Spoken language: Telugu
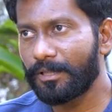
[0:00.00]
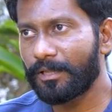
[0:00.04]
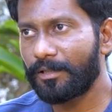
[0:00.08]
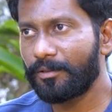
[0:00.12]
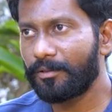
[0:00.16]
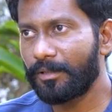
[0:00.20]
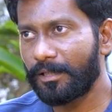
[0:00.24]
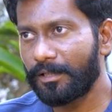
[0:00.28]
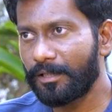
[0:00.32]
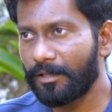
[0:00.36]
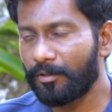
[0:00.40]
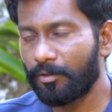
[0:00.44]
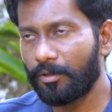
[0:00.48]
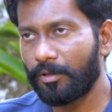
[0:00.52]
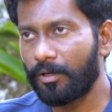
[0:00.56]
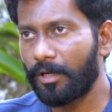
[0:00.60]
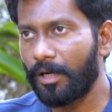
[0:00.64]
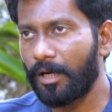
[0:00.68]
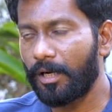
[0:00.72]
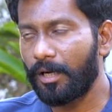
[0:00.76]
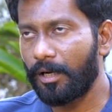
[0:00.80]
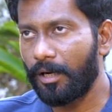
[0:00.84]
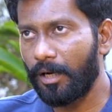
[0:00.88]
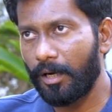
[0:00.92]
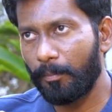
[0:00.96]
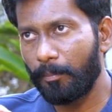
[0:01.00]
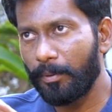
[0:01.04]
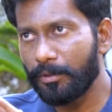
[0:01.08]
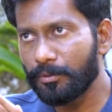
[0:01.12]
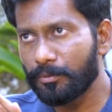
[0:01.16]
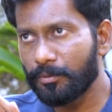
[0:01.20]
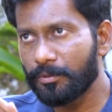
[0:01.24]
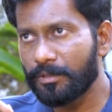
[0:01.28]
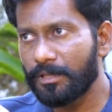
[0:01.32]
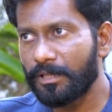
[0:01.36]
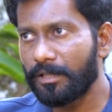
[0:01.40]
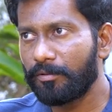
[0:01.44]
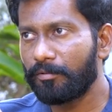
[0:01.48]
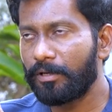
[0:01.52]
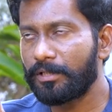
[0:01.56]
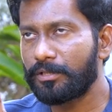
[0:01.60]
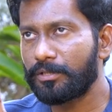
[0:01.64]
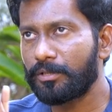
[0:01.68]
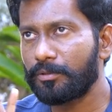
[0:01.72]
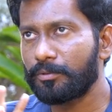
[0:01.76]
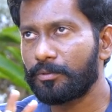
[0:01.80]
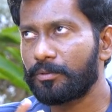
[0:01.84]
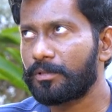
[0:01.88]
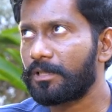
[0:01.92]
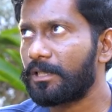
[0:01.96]
ఉంటాడు అంటే ఆ అబ్బాయిని చూసినట్టు
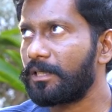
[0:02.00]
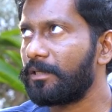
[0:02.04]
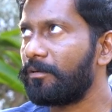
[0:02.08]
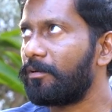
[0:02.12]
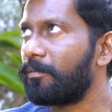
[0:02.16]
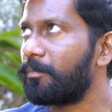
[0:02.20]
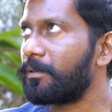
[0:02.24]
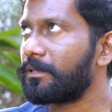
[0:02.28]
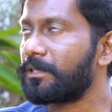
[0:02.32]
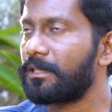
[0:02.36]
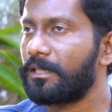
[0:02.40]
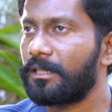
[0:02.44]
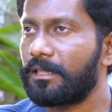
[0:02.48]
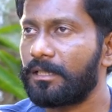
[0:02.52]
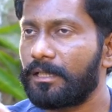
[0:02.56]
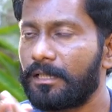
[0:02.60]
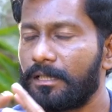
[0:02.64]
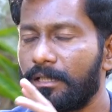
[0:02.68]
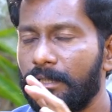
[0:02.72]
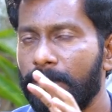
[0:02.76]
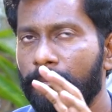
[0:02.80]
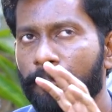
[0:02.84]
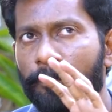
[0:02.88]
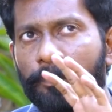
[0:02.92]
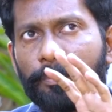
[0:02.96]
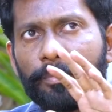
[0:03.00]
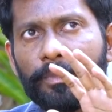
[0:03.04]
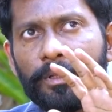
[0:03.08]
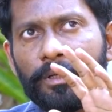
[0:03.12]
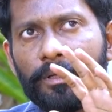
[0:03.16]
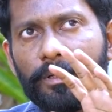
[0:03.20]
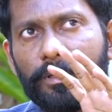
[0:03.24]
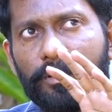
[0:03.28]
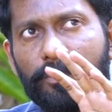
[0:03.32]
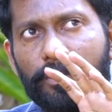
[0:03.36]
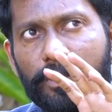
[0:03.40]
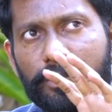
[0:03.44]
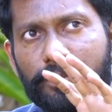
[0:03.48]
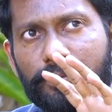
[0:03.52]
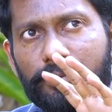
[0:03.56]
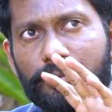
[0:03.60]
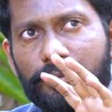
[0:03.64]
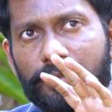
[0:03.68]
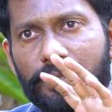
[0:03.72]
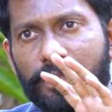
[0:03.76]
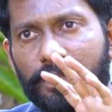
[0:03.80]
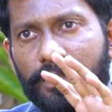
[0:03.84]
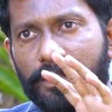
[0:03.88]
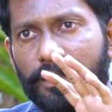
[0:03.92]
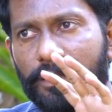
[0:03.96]
వైష్ణవ్ చూసినట్టు ఏమనిపిస్తుంది అంటే అండి వైష్ణవ్
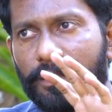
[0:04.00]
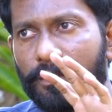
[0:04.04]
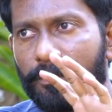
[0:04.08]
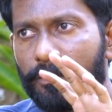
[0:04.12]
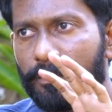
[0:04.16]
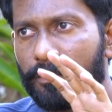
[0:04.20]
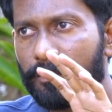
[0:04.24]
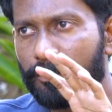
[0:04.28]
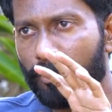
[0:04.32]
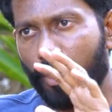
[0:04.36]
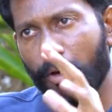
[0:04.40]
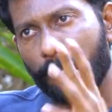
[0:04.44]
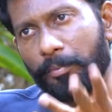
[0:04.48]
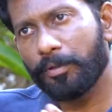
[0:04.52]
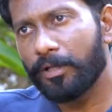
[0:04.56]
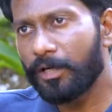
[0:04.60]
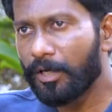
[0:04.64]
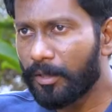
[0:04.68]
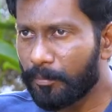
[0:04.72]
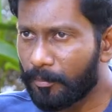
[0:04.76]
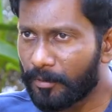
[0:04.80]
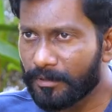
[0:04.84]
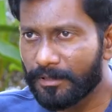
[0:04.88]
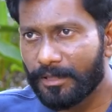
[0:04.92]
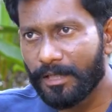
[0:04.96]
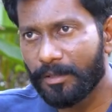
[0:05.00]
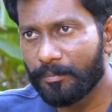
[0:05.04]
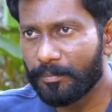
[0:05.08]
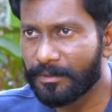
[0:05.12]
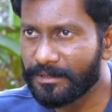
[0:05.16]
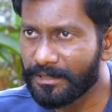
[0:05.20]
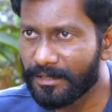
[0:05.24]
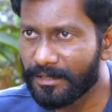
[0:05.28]
చూసిన టాప్ హీరో అయిపోతాడు